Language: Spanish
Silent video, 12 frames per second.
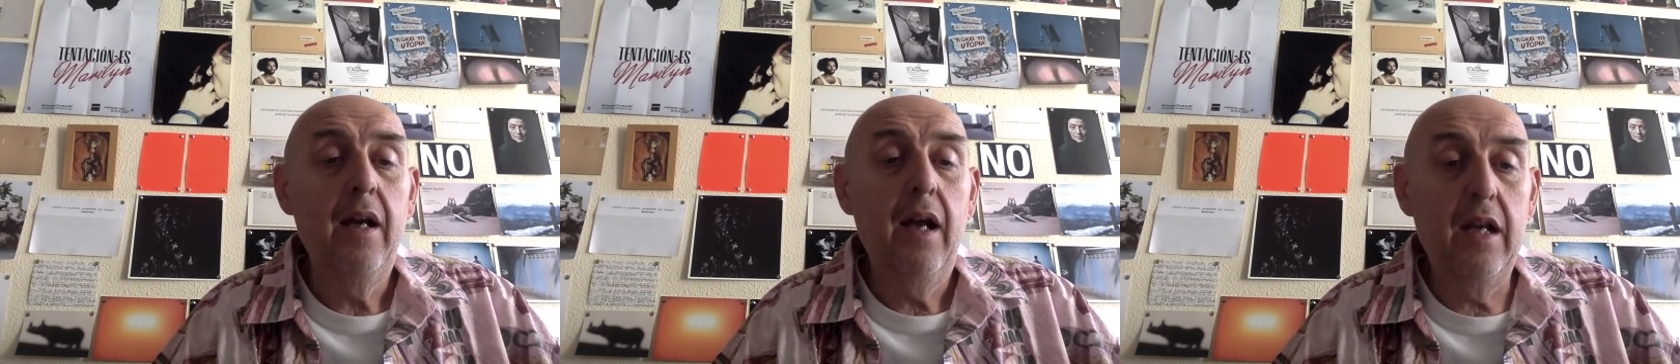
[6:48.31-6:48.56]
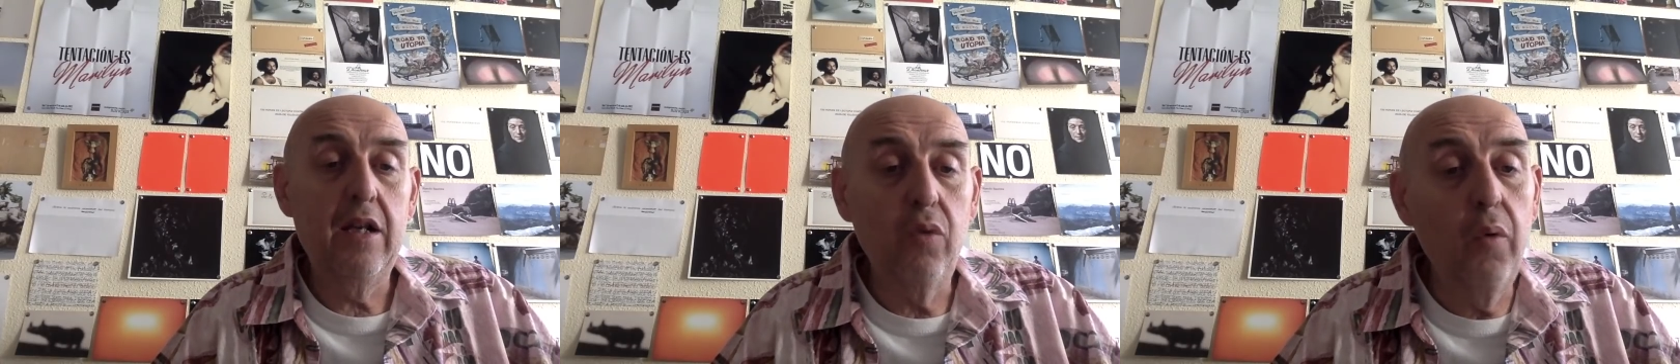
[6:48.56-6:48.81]

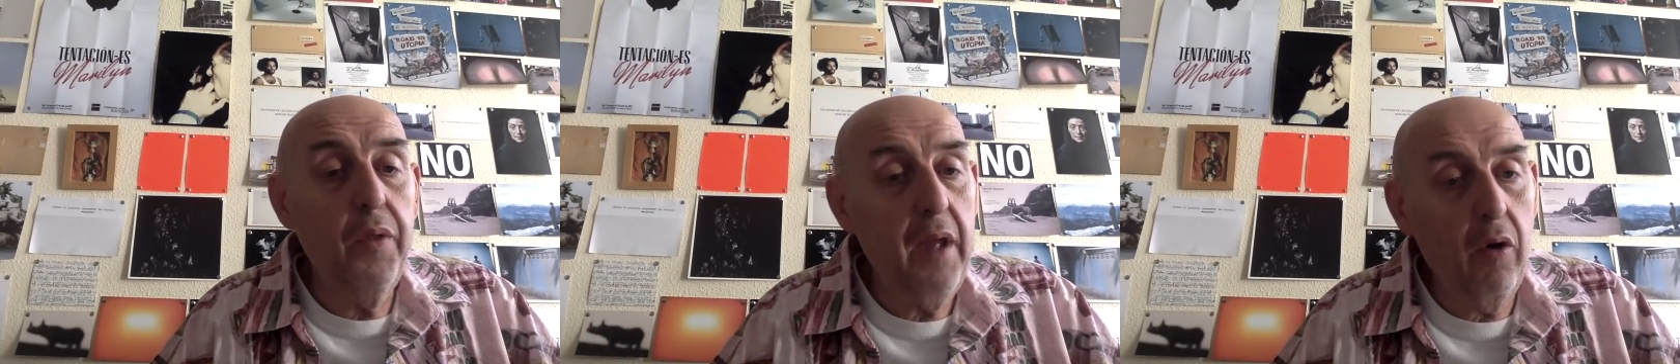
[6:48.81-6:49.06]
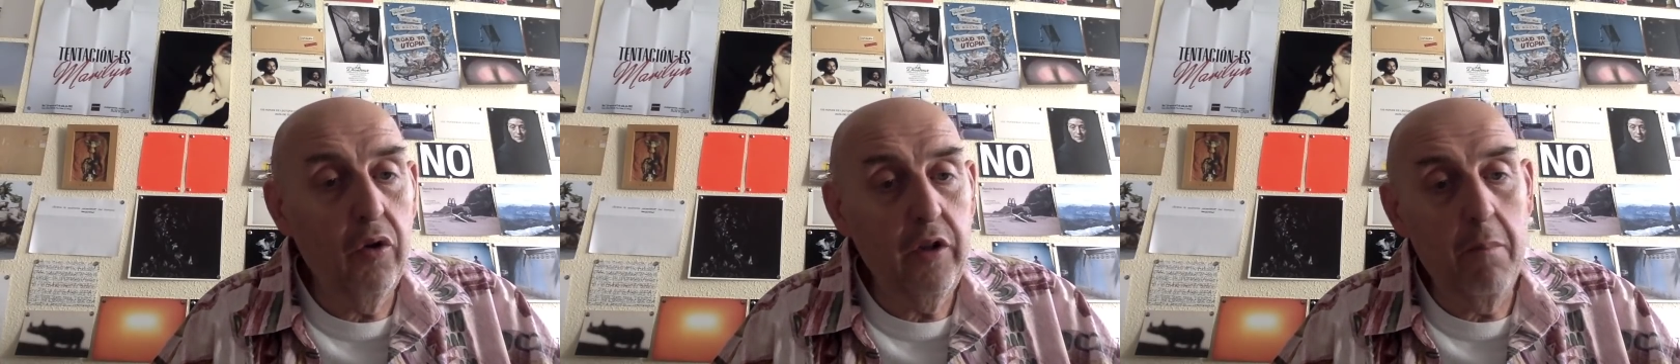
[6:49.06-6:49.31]
es dulce
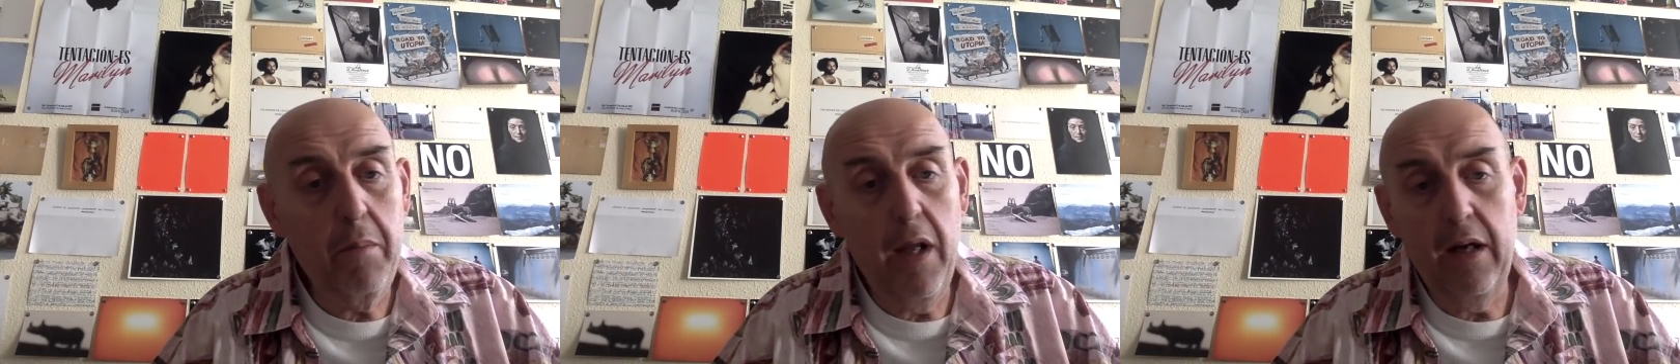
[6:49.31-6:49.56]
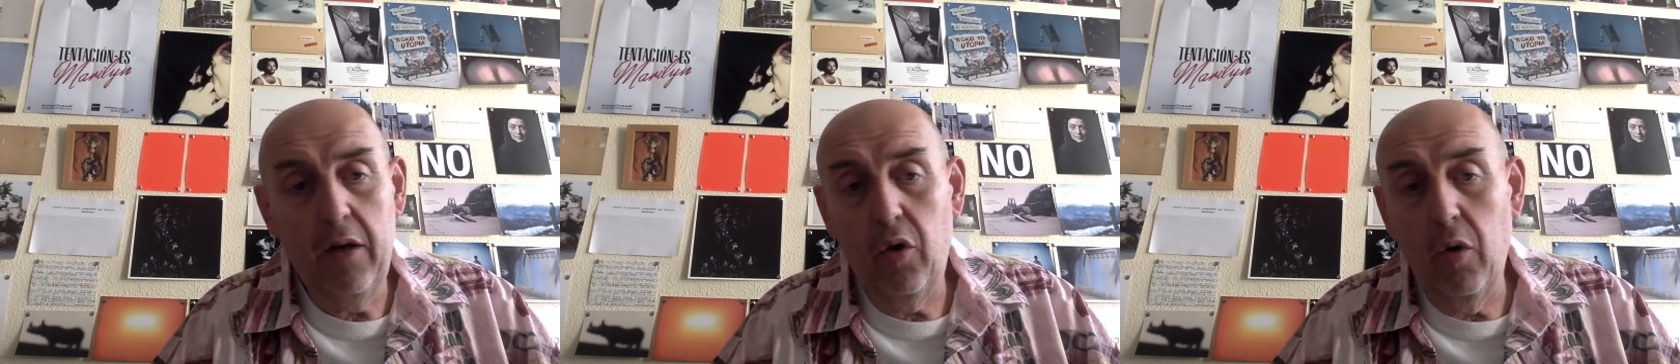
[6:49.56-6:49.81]

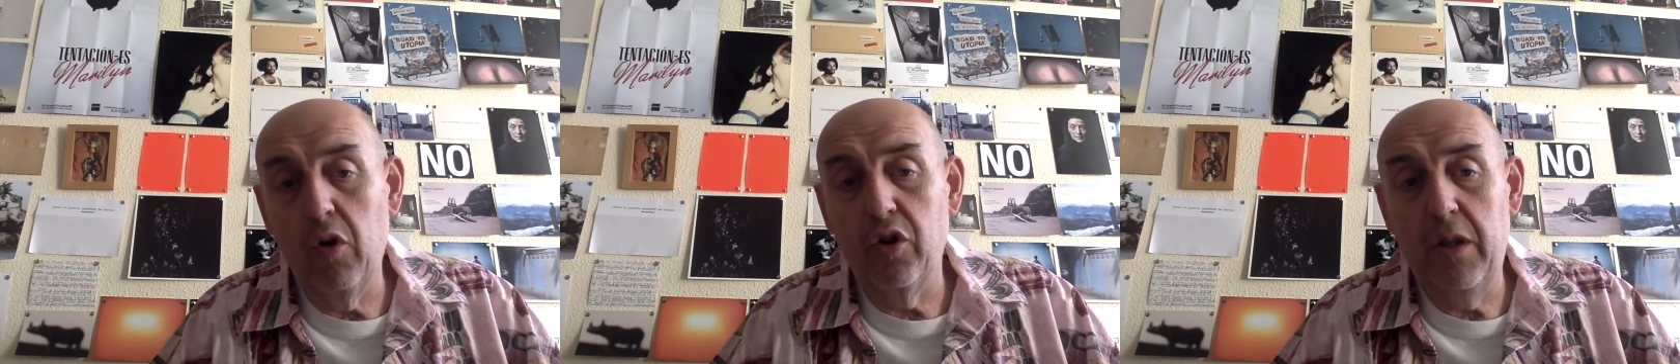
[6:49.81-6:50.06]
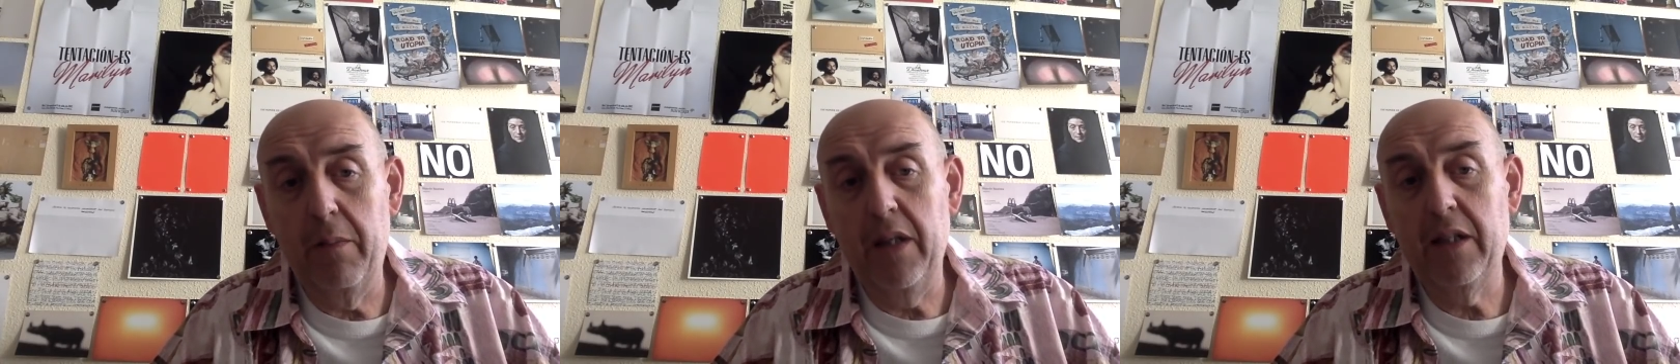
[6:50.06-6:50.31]
contemplar cómo los
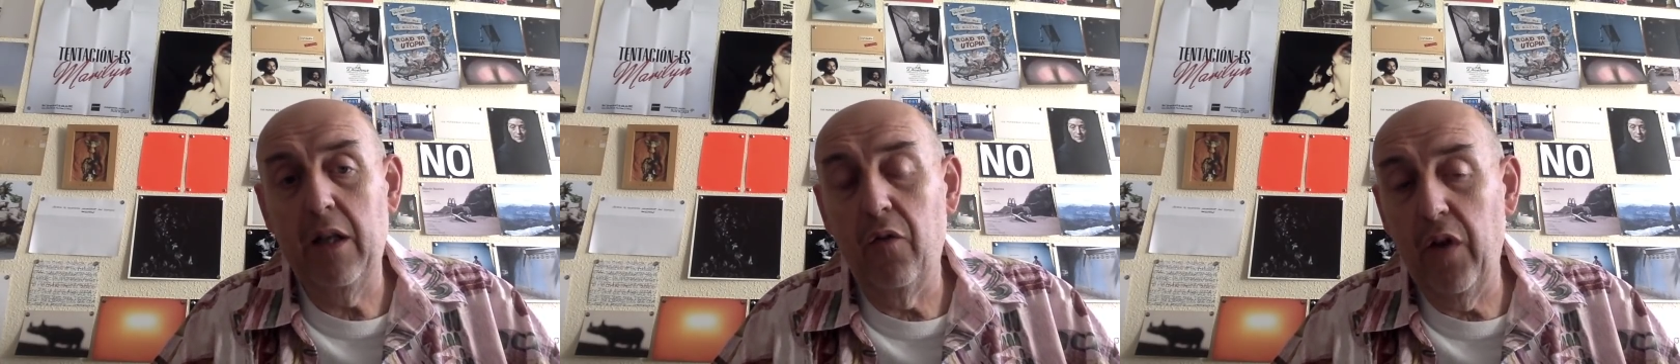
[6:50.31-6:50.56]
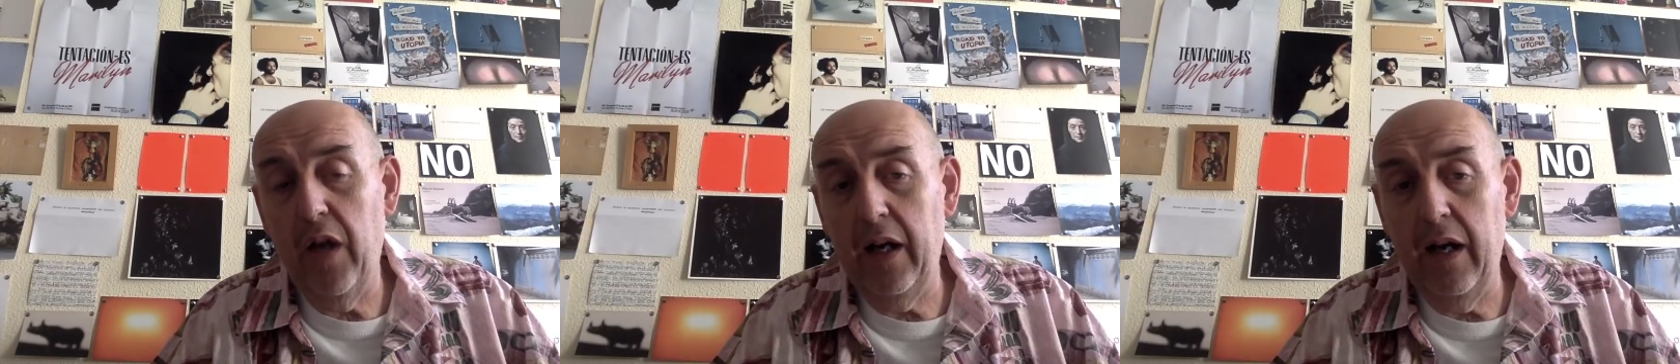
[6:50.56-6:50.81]
demás
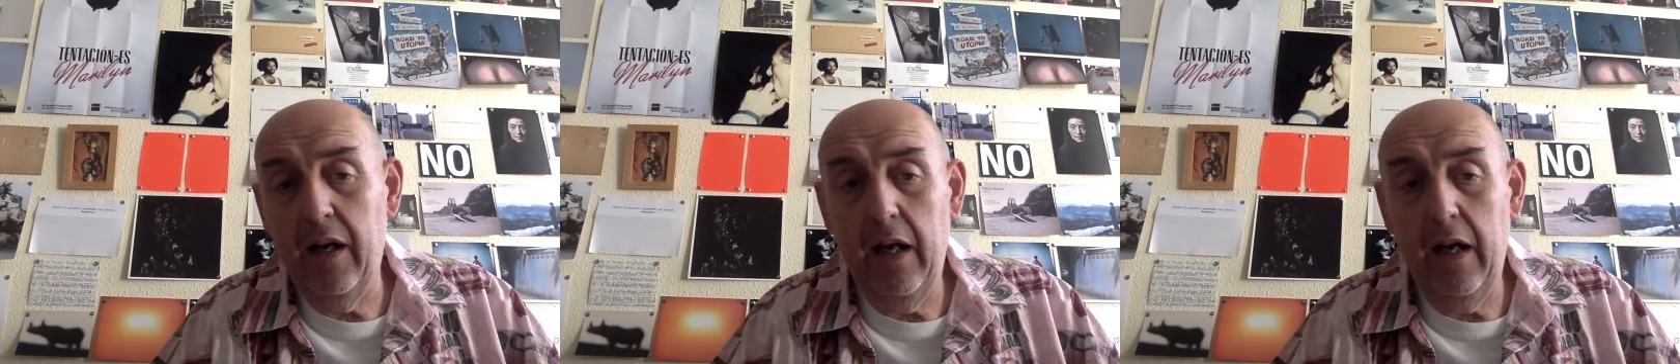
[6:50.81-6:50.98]
naufragan